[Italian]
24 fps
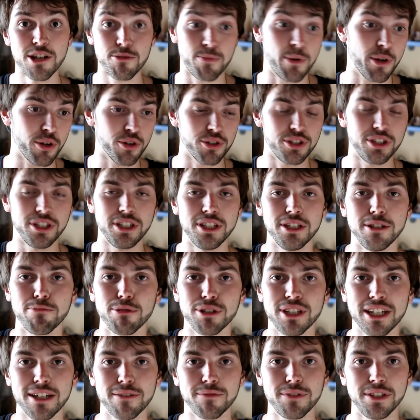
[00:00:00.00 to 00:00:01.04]
spero di
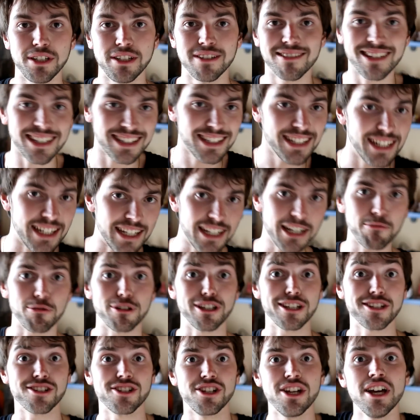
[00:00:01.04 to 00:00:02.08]
potervi intrattenere e
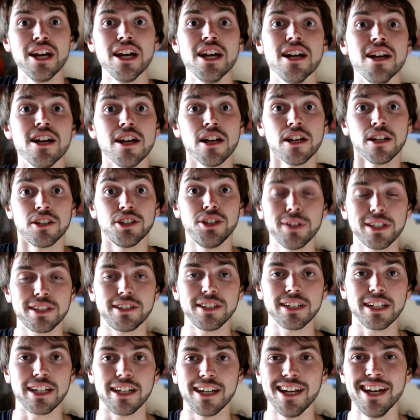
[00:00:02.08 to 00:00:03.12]
poterci
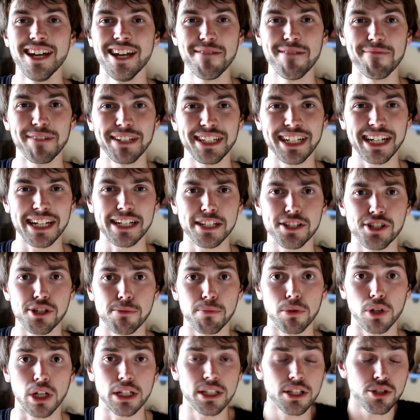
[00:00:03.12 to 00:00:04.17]
divertire in maniera
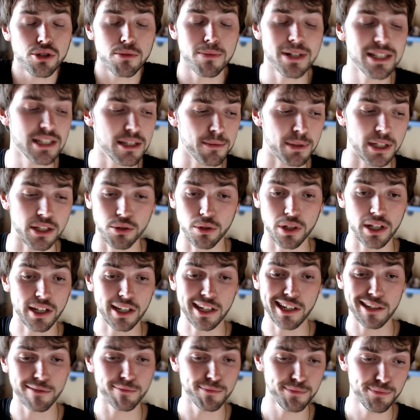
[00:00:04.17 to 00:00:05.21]
reciproca. Adesso basta perché devo
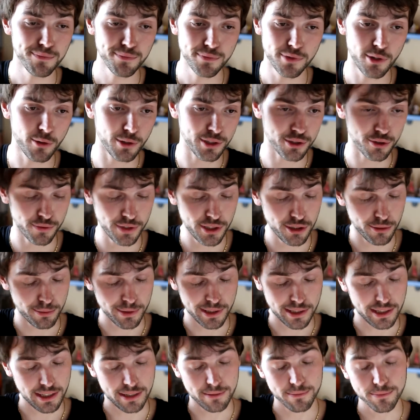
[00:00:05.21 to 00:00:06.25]
caricare questo video
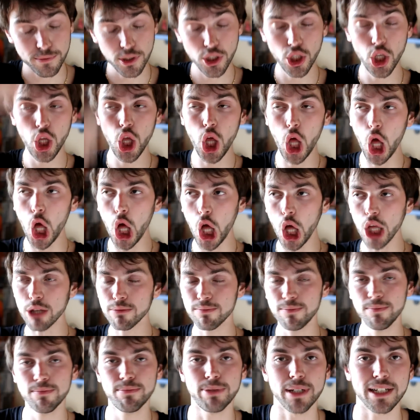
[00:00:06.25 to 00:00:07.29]
perché...
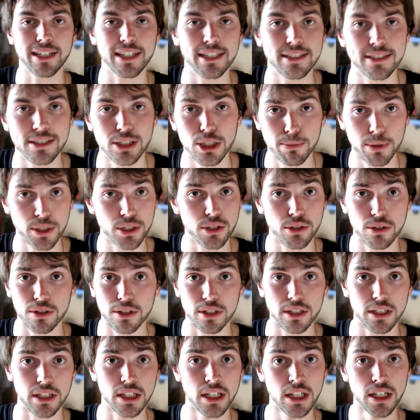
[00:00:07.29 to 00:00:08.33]
Perché sennò poi
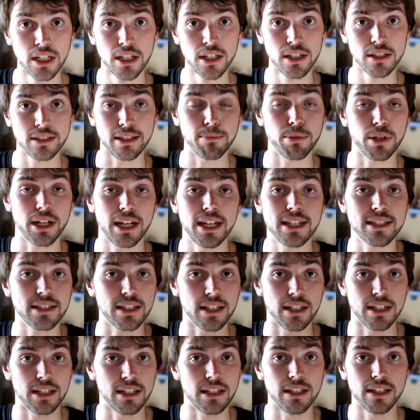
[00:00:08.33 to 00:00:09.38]
non... Tempo che
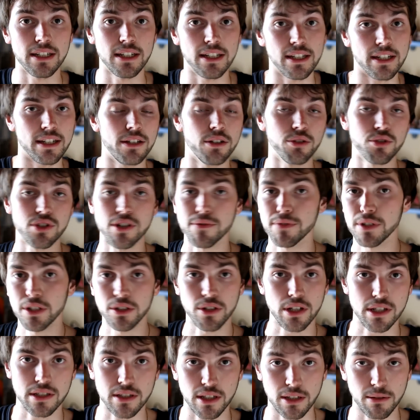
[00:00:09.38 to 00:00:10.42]
esca e, e io ho già
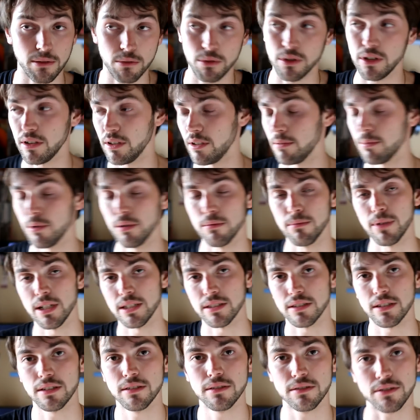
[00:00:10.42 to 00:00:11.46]
finito la stream, quindi non boh,
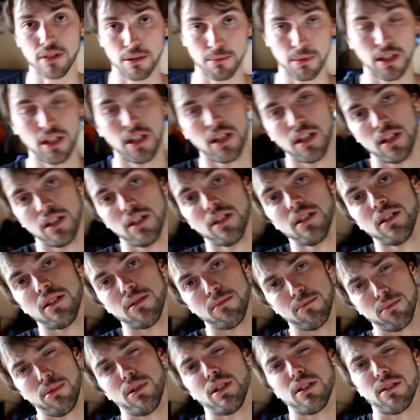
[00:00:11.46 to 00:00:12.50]
basta. Insomma,
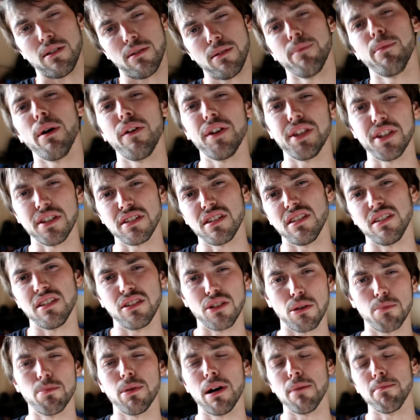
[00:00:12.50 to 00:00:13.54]
poi non avete
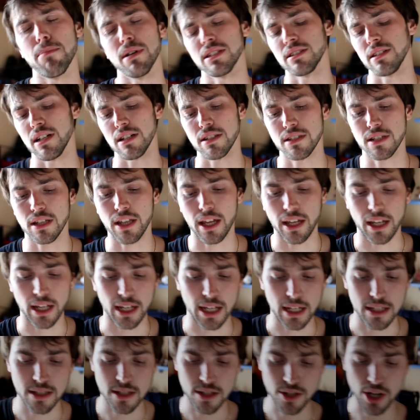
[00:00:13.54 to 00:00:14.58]
sentito abbastanza. Eh,
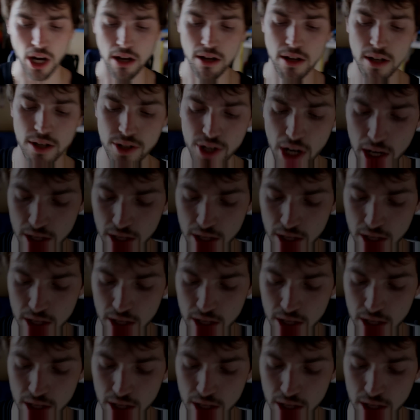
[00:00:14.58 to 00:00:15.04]
ragazzi, ciao, ciao,